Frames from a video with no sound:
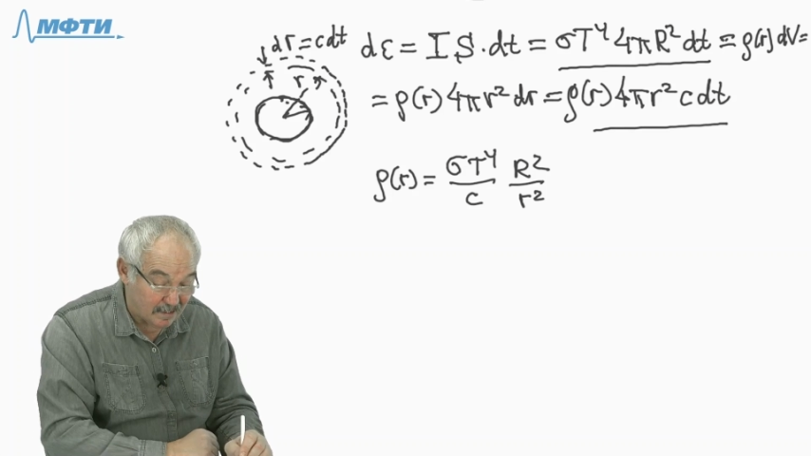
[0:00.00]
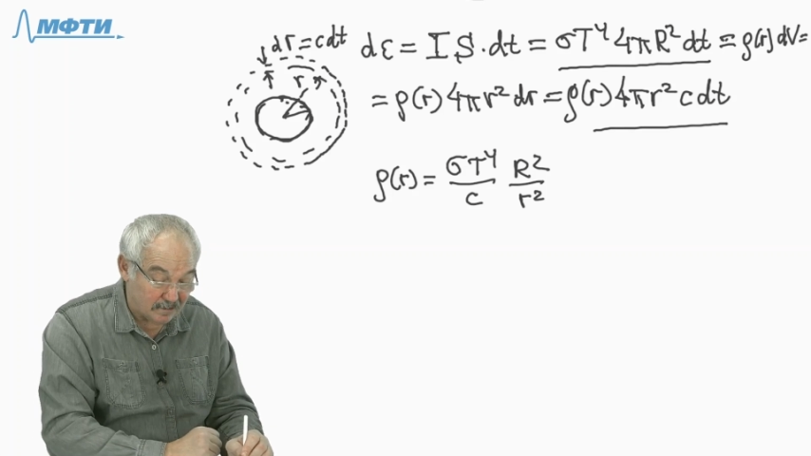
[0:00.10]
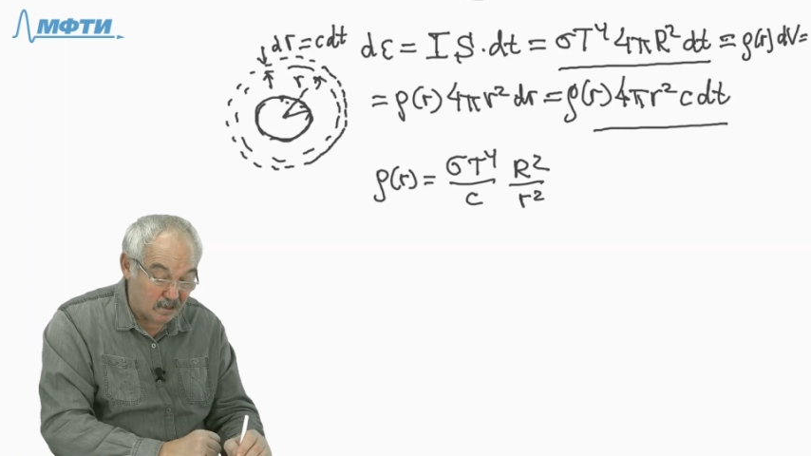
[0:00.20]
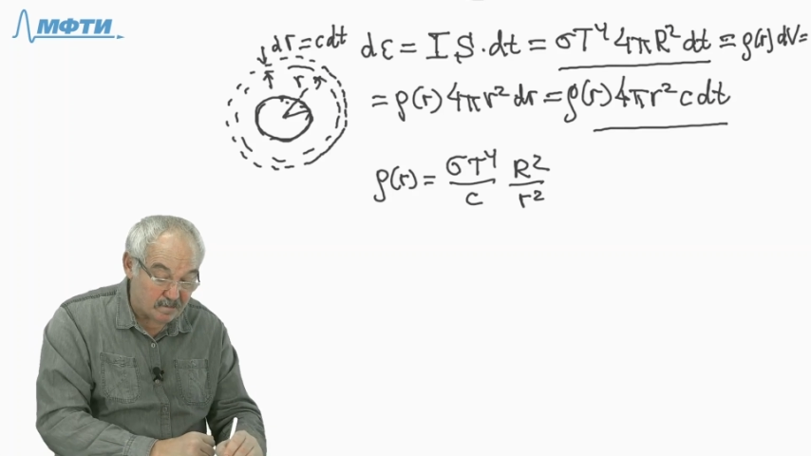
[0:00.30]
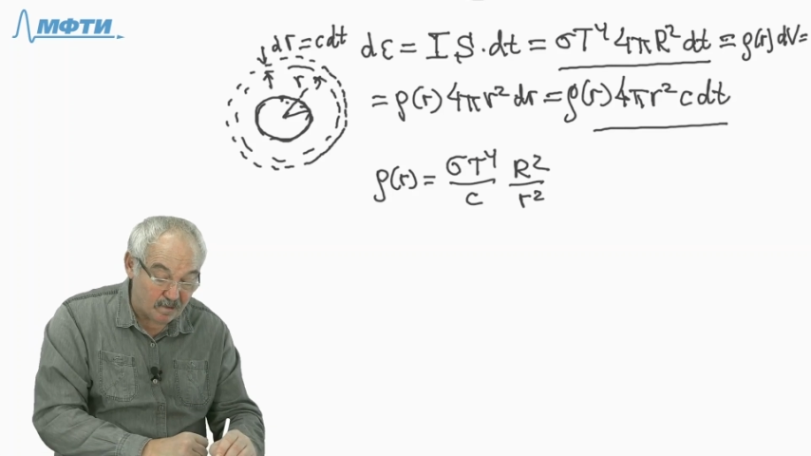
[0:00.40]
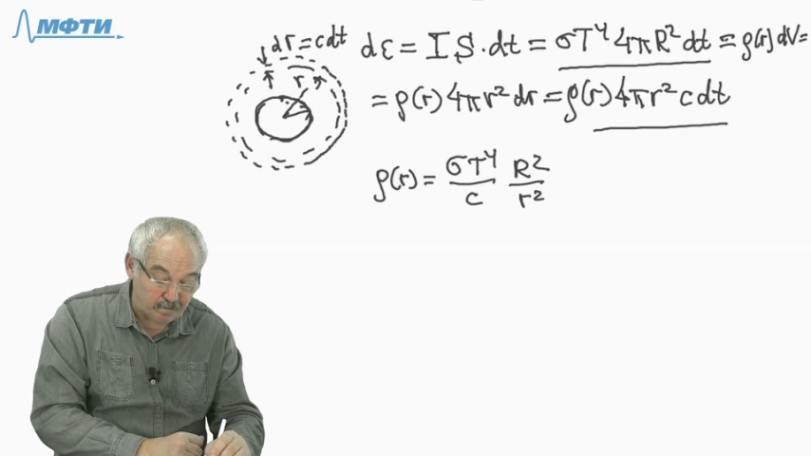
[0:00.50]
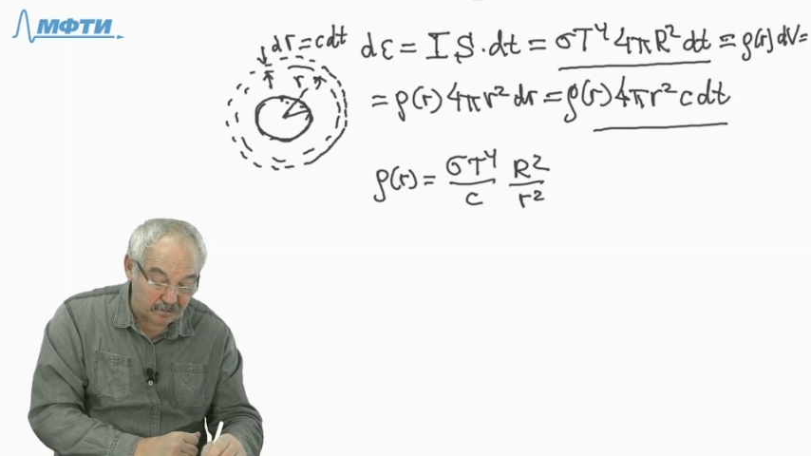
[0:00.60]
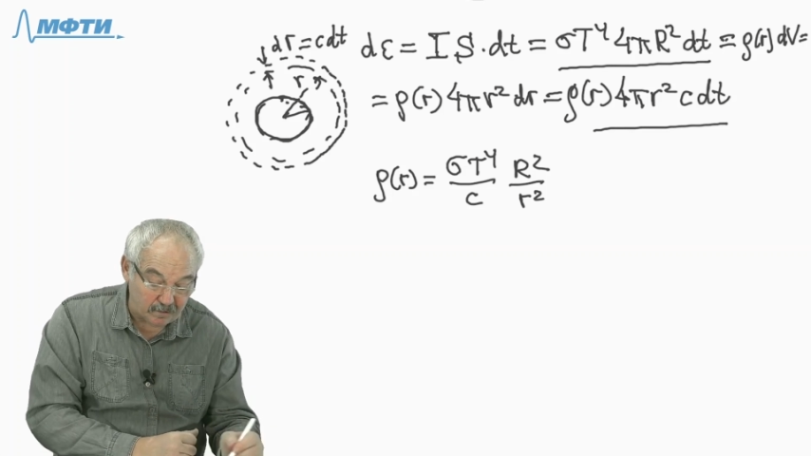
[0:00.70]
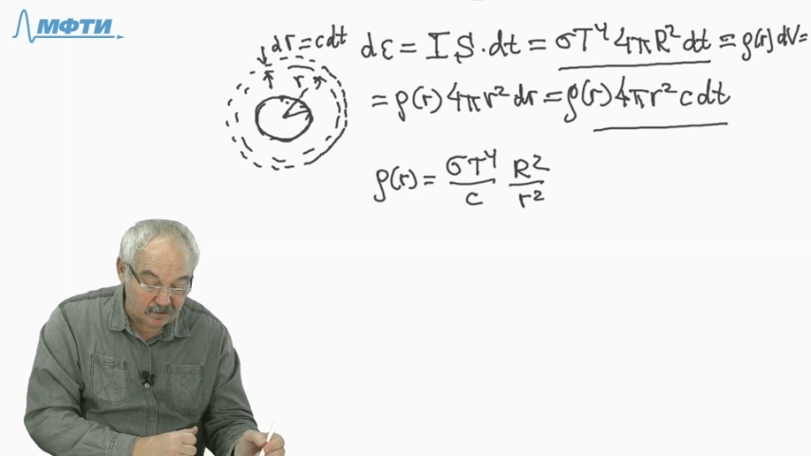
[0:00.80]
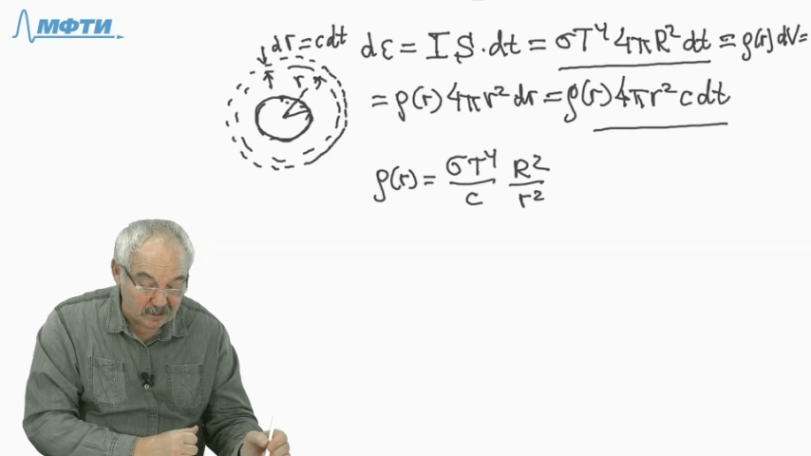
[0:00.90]
То есть мы
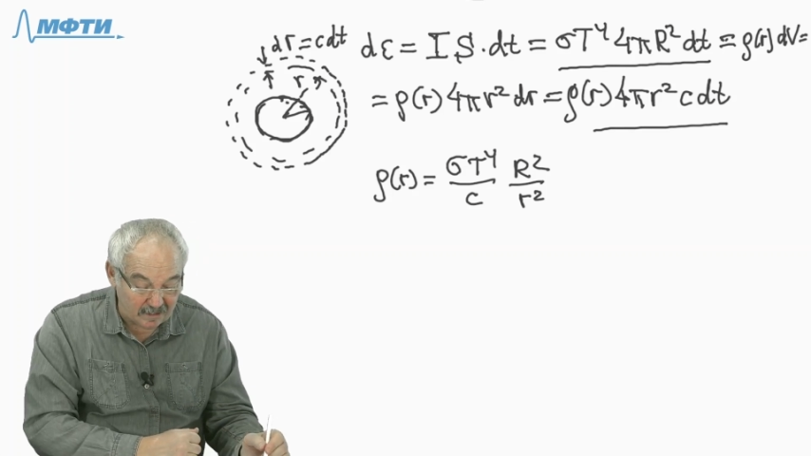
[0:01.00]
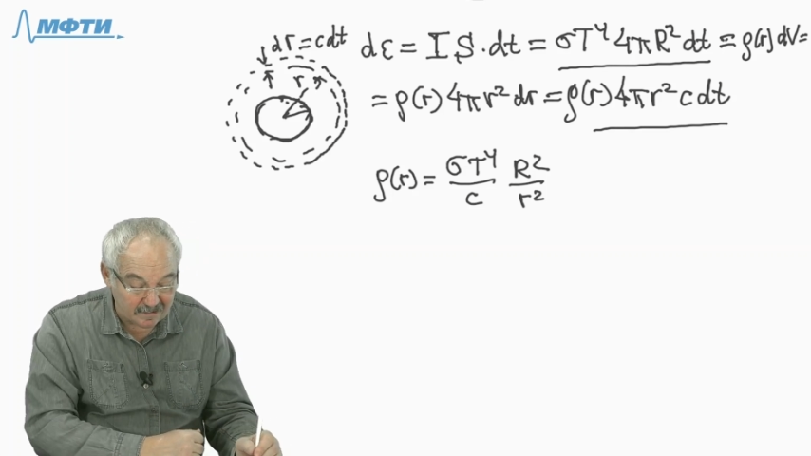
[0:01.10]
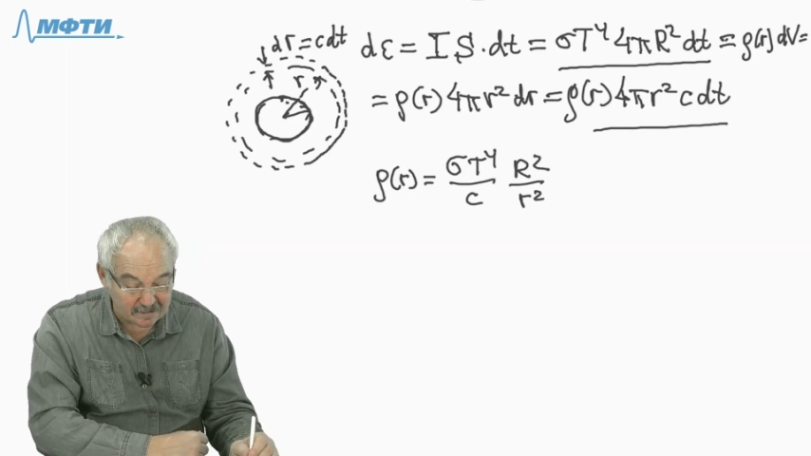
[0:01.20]
получили